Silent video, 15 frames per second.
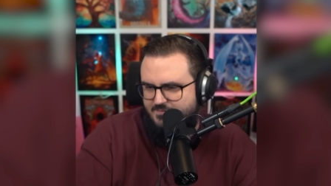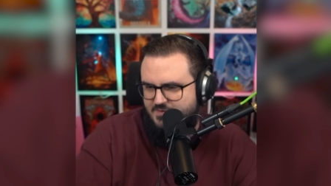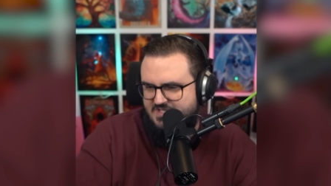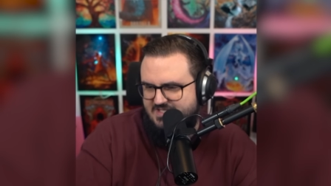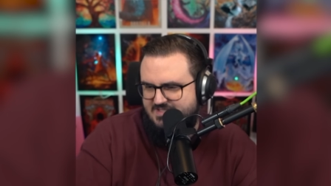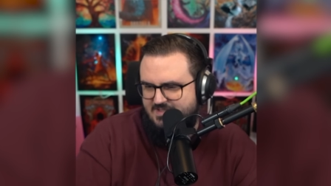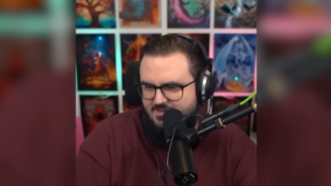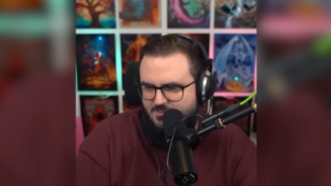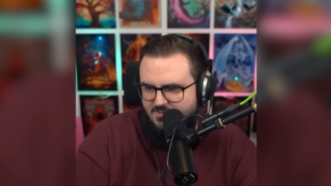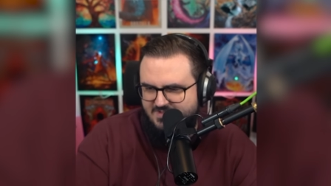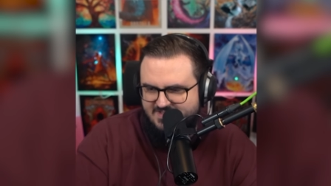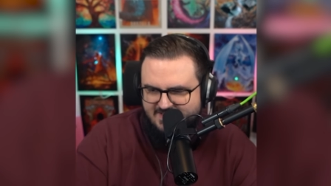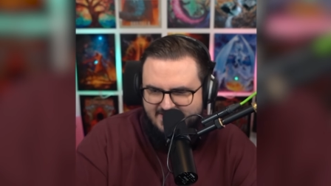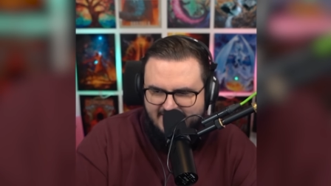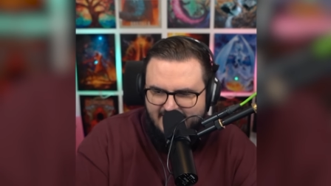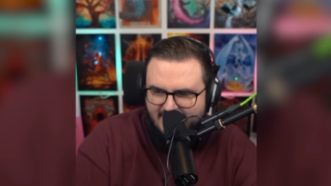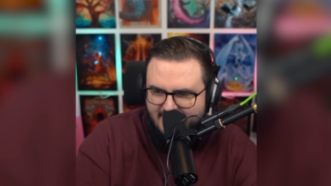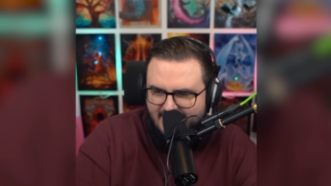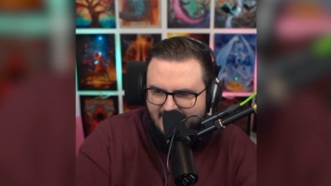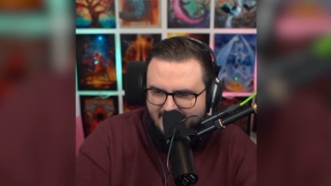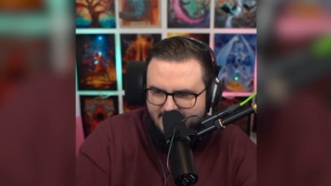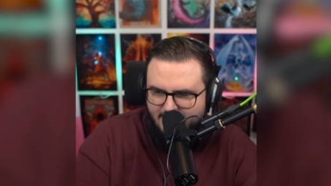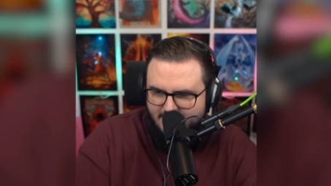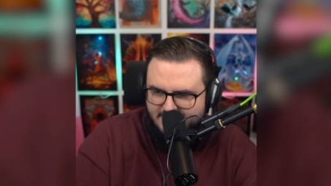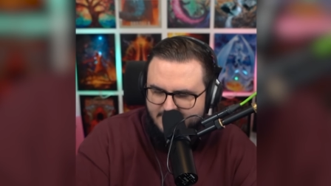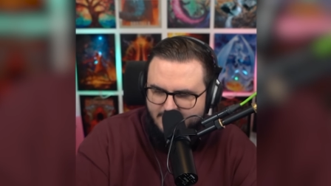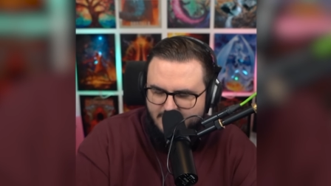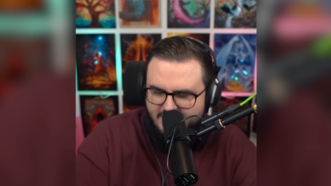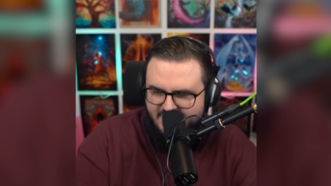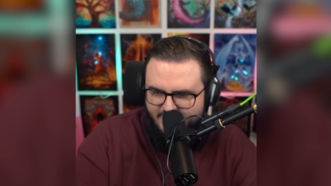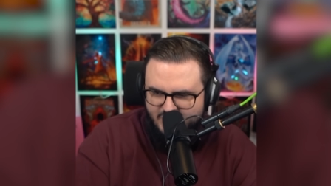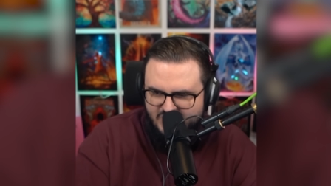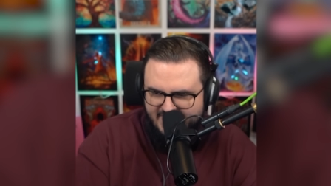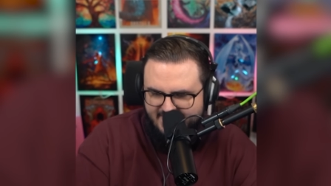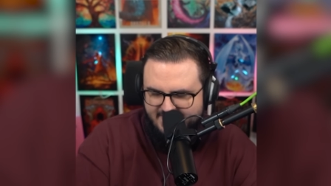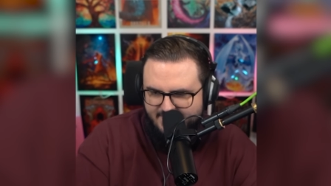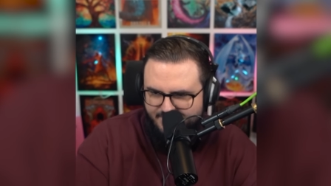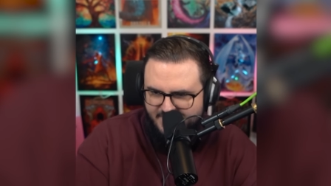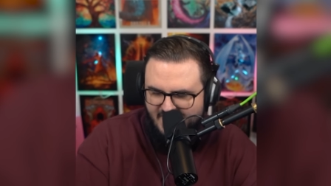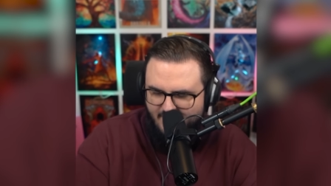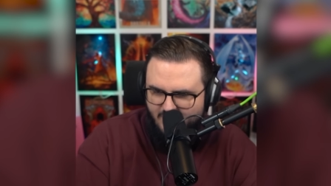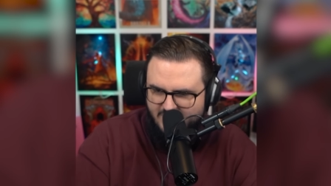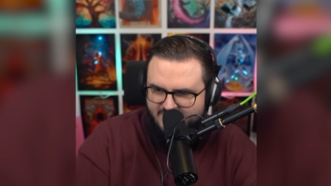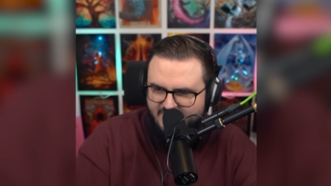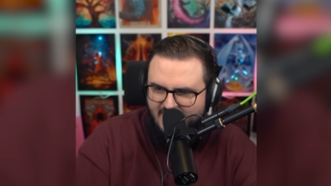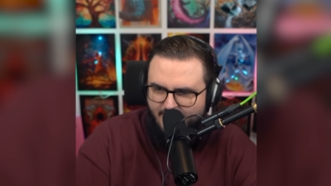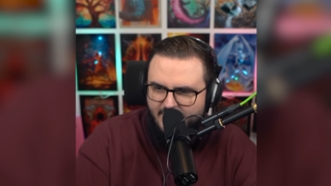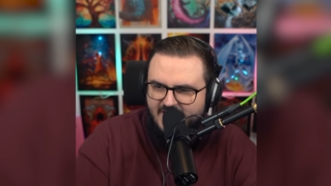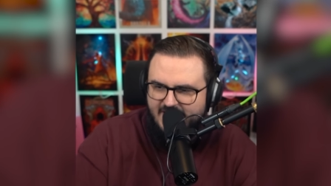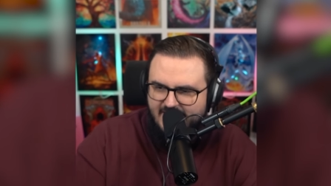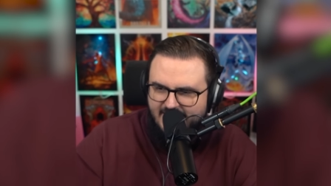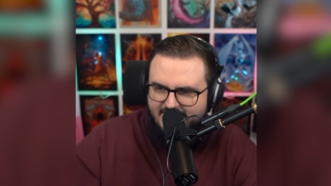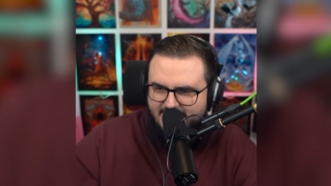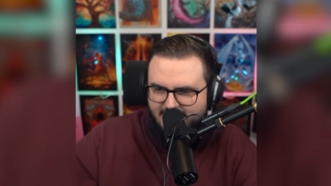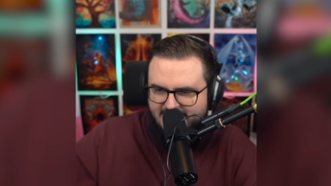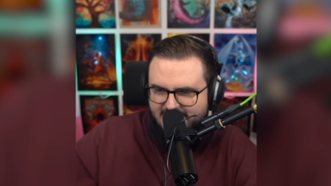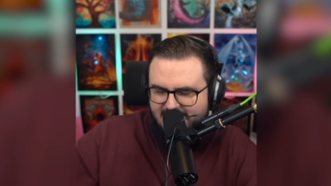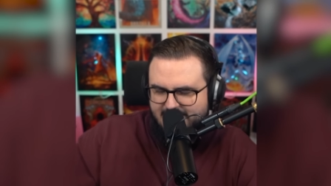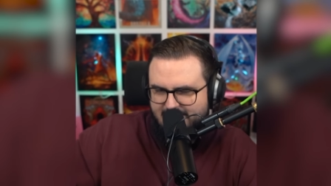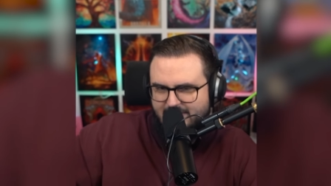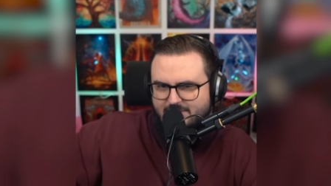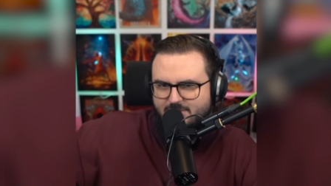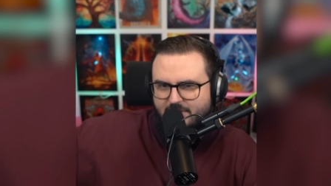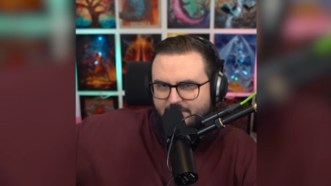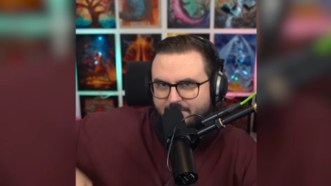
Für Tastaturen sind hier gerade 8000 Kunden im Chat. Ja, bloß wir haben keine 8000 Tastaturen.